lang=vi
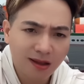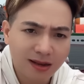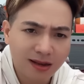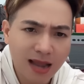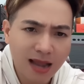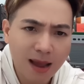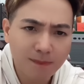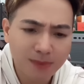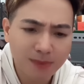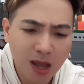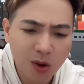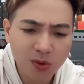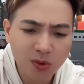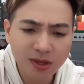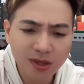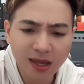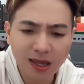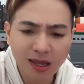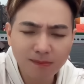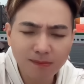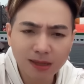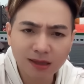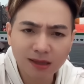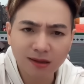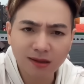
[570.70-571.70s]
làm đạo
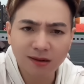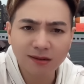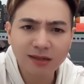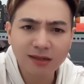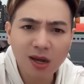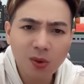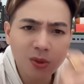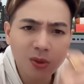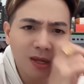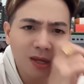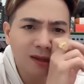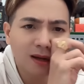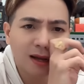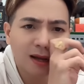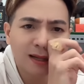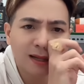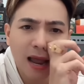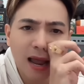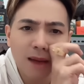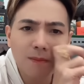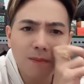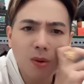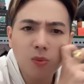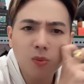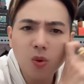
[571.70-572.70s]
diễn mà tưởng đâu như là
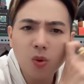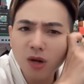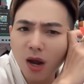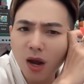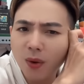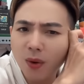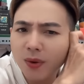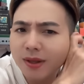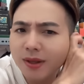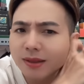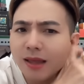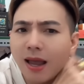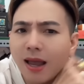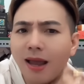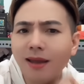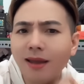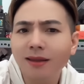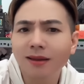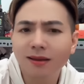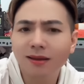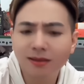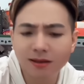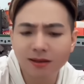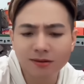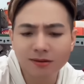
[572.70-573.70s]
làm ông cố nội người ta
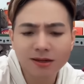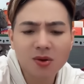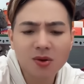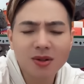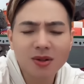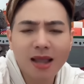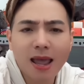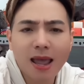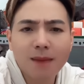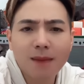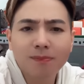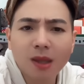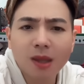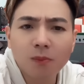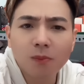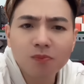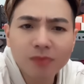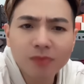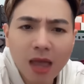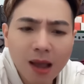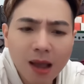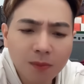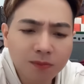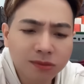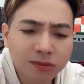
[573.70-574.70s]
vậy tưởng đâu làm tổng
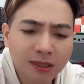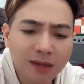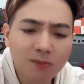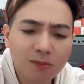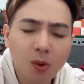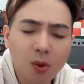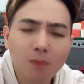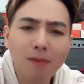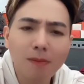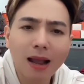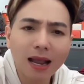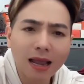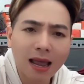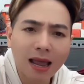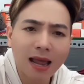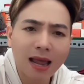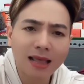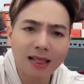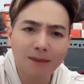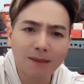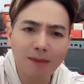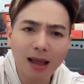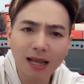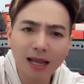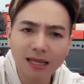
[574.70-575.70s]
thống vậy muốn bắt ai
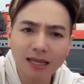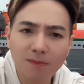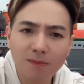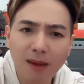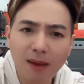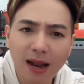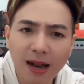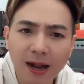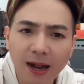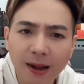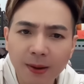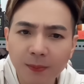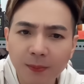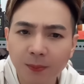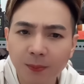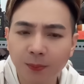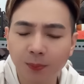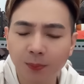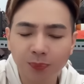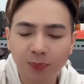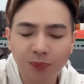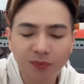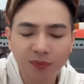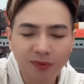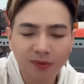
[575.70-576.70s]
là bắt vậy má
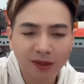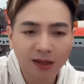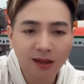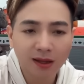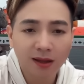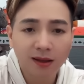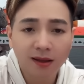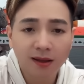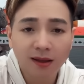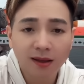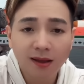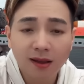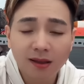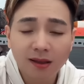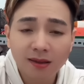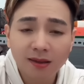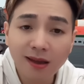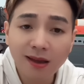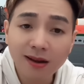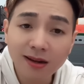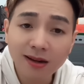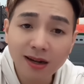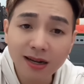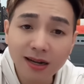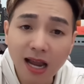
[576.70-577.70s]
ừ.
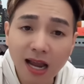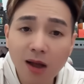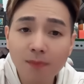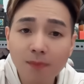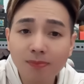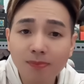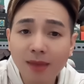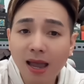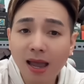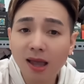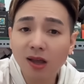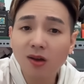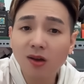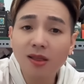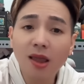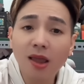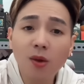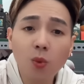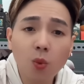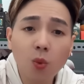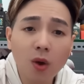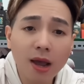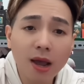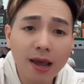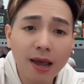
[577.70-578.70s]
cho nên ngày hôm nay có thấy
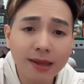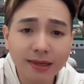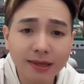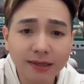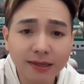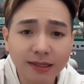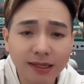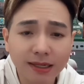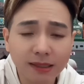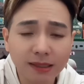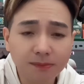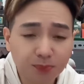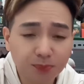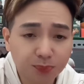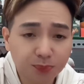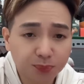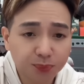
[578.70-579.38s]
quê chưa